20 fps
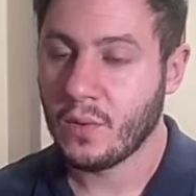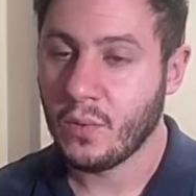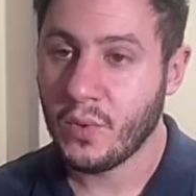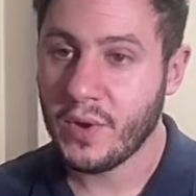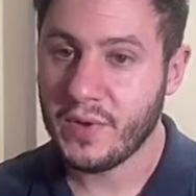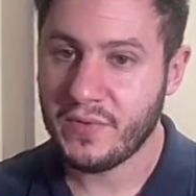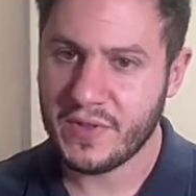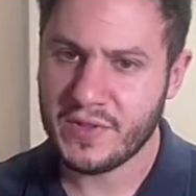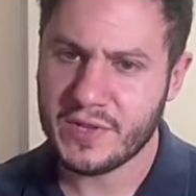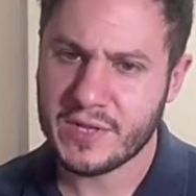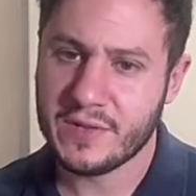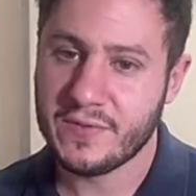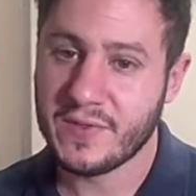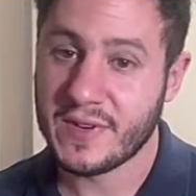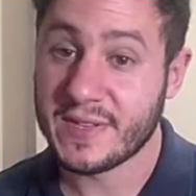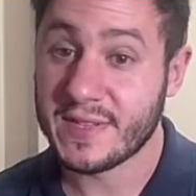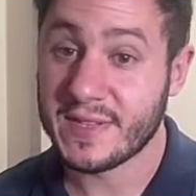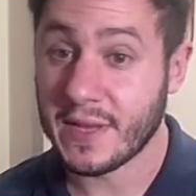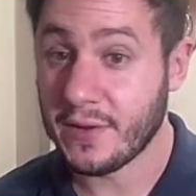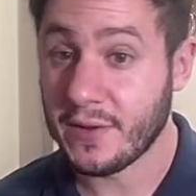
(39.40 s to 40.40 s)
O evento de
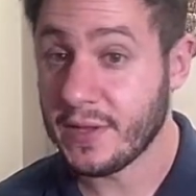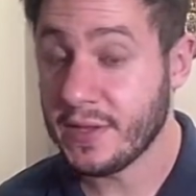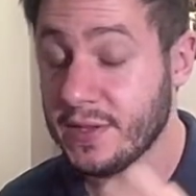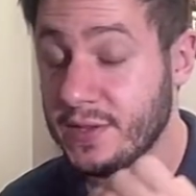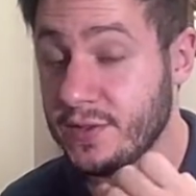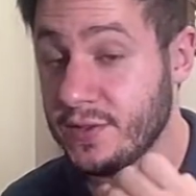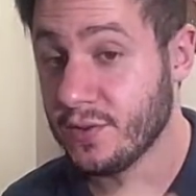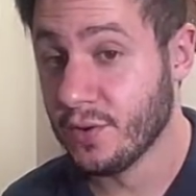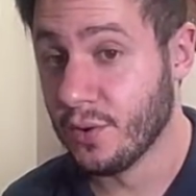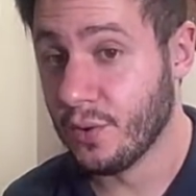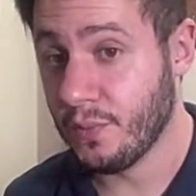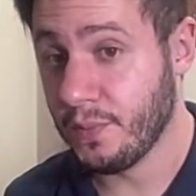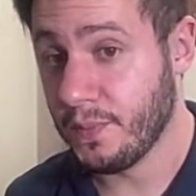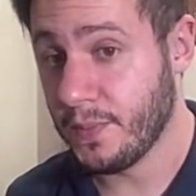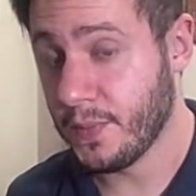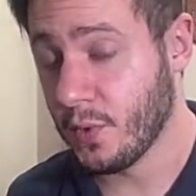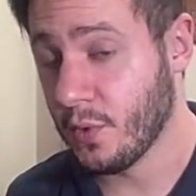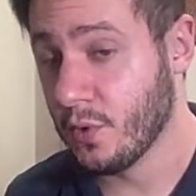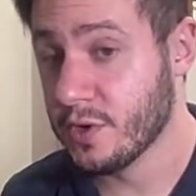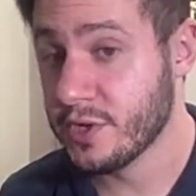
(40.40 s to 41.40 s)
aniversário iniciou
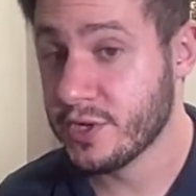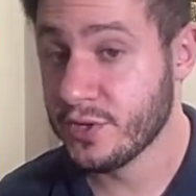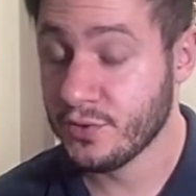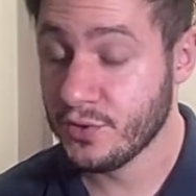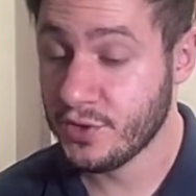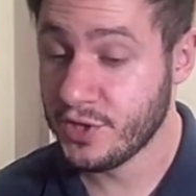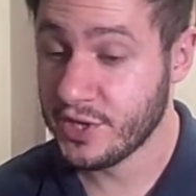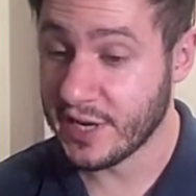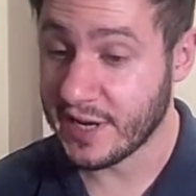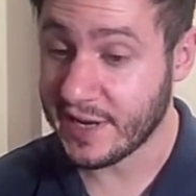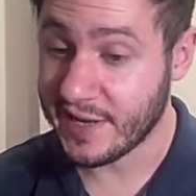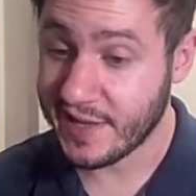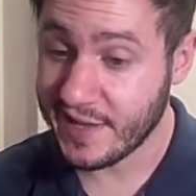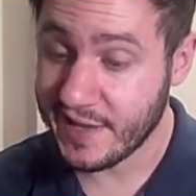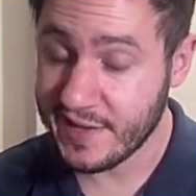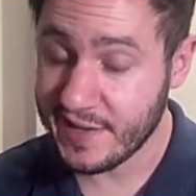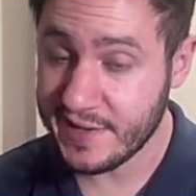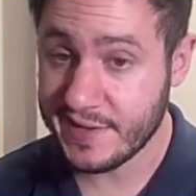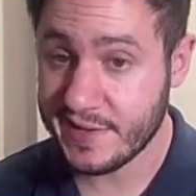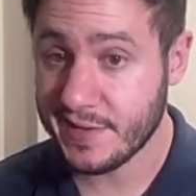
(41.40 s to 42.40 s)
hoje no dia
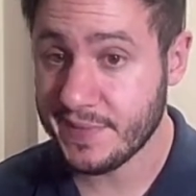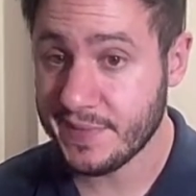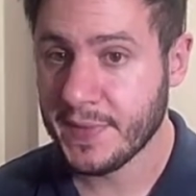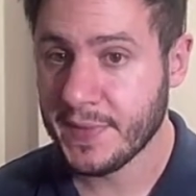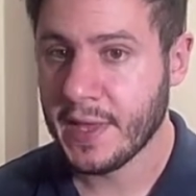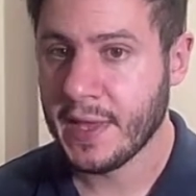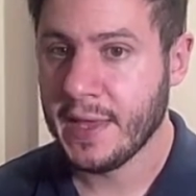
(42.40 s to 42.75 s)
15